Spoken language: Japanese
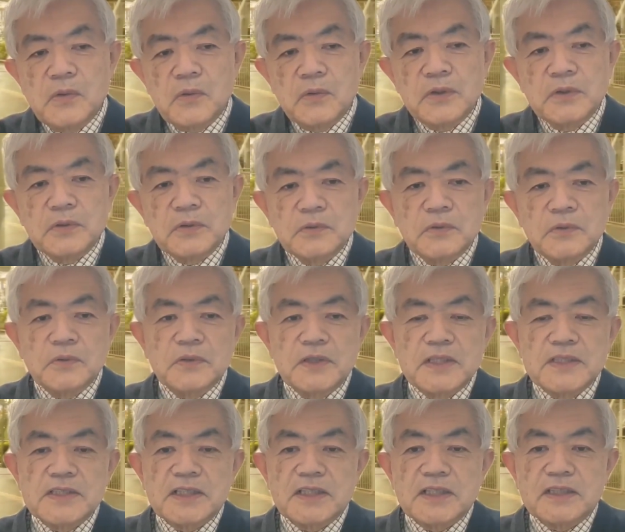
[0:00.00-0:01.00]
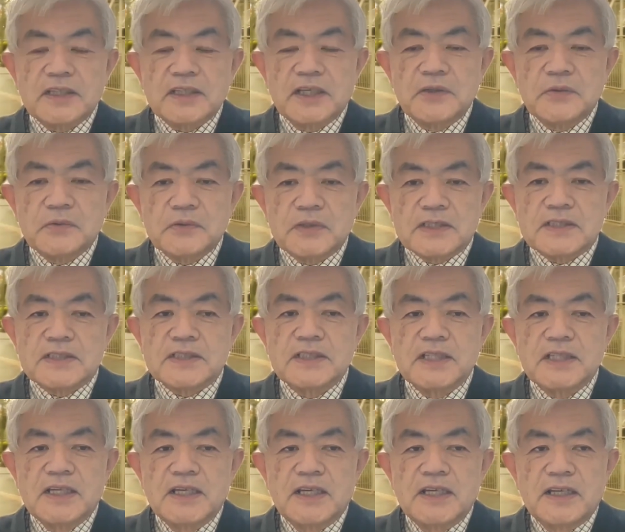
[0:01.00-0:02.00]
の色の電車だったようで
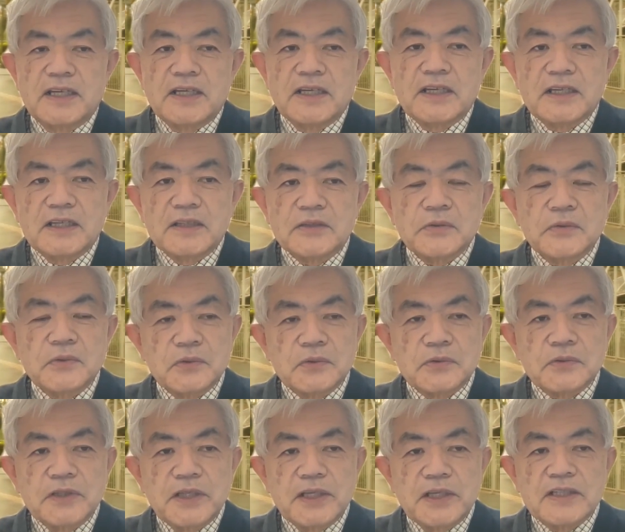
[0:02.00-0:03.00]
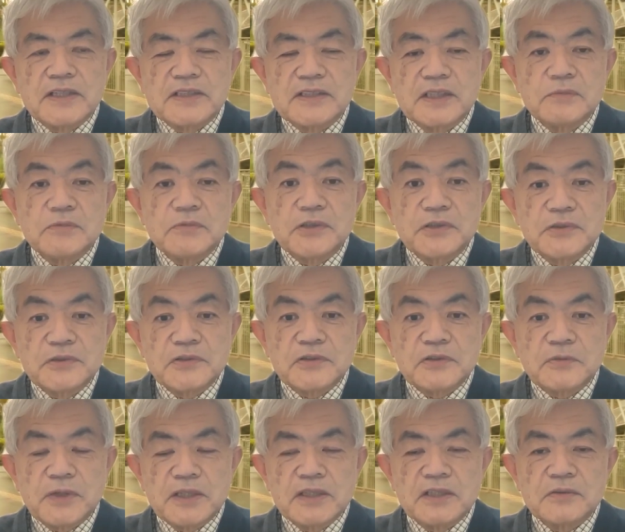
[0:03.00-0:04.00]
す。えー、ということで、西武球
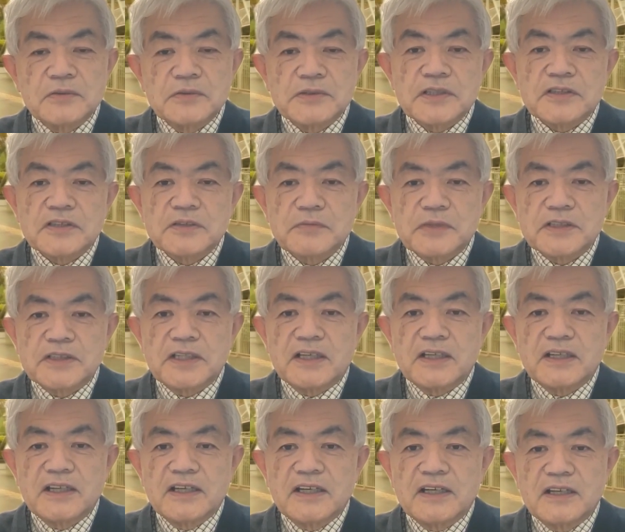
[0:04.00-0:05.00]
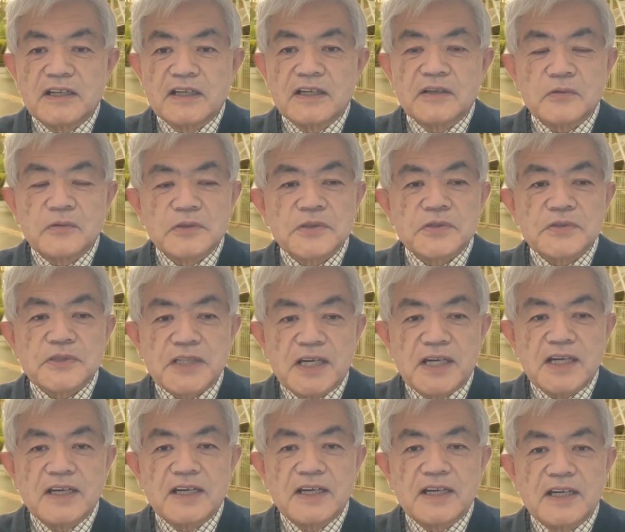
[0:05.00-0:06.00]
場前に到着しました。あご乗
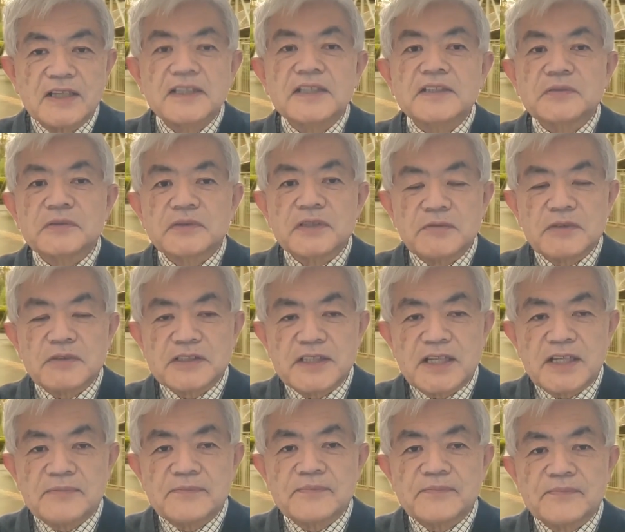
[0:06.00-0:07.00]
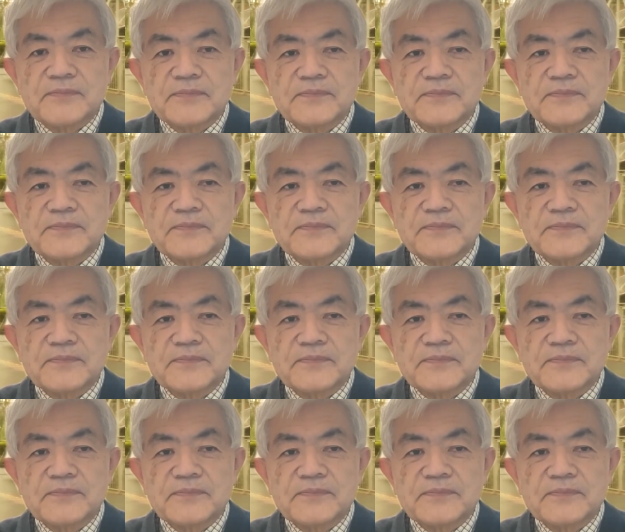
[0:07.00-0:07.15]
車ありがとうございました。